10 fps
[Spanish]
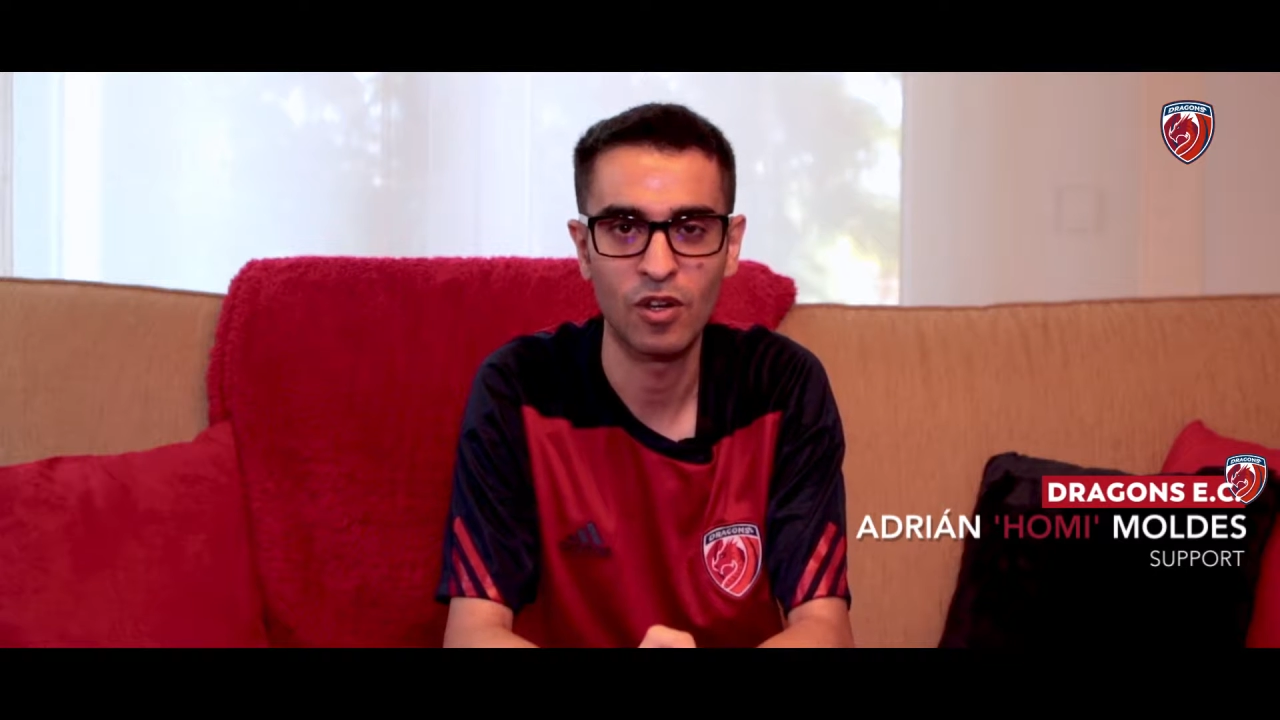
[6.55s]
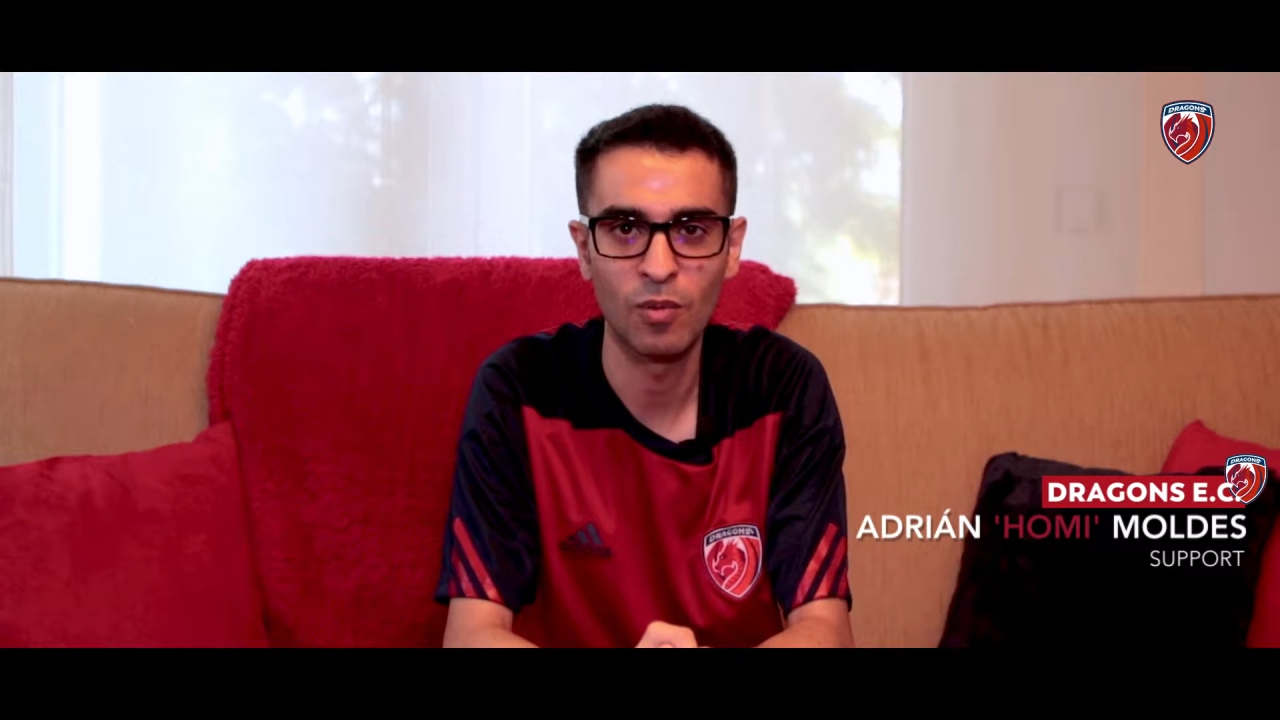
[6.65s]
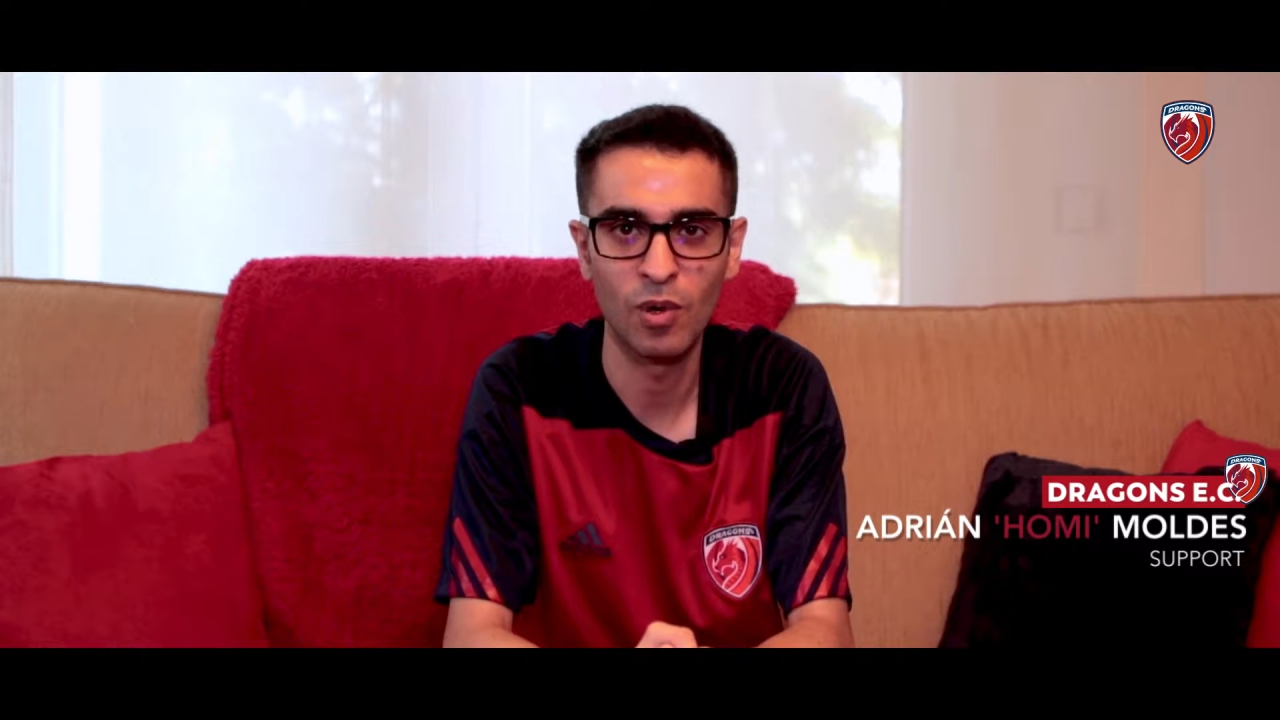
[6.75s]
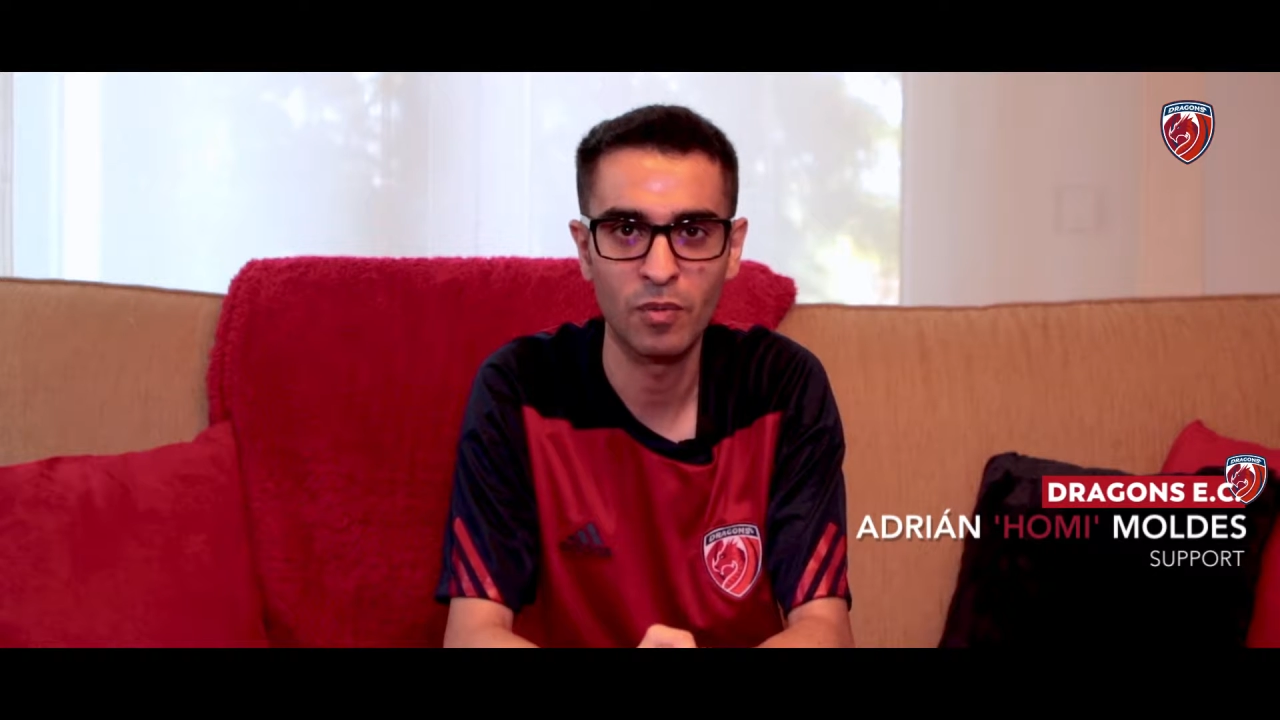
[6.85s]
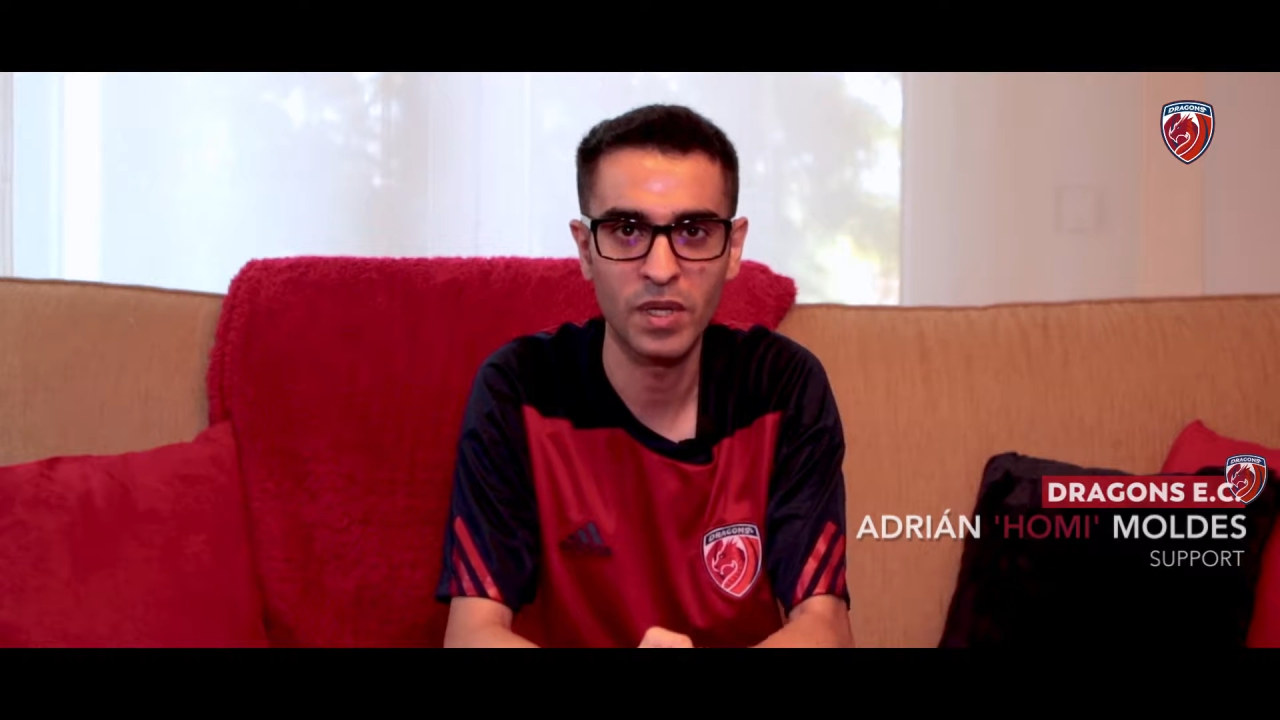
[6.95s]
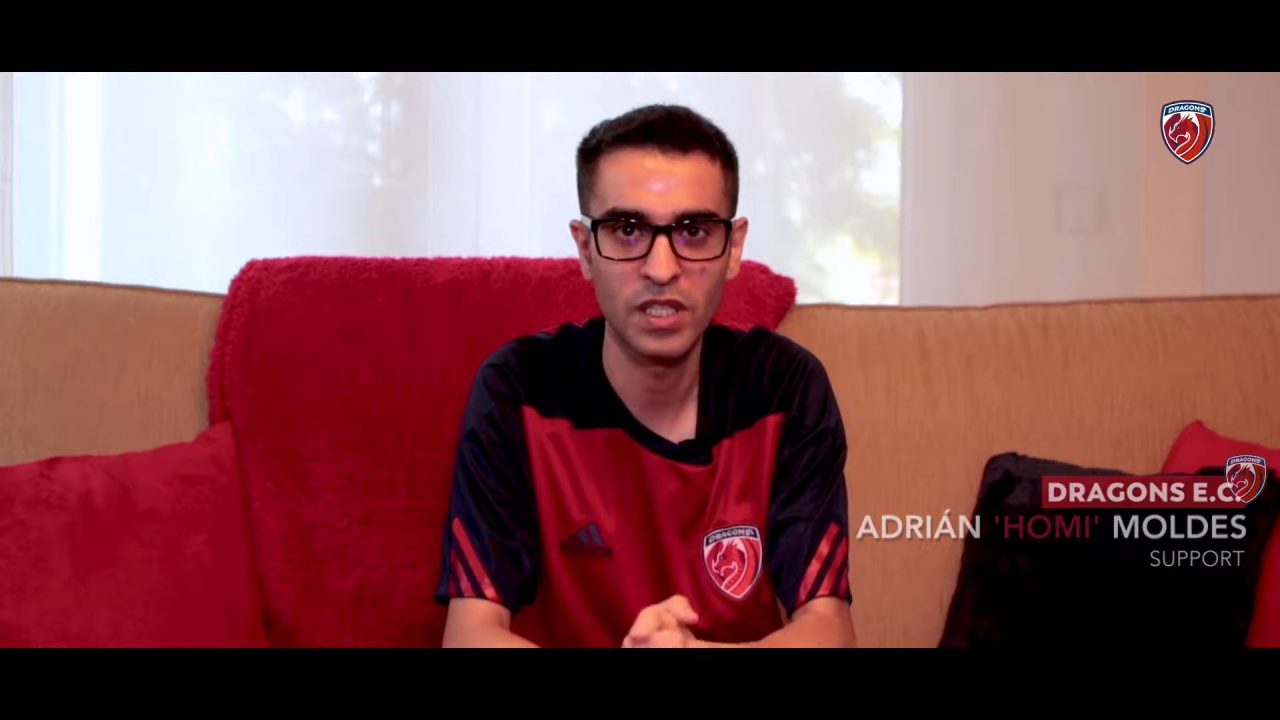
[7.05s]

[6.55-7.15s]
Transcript: como Omi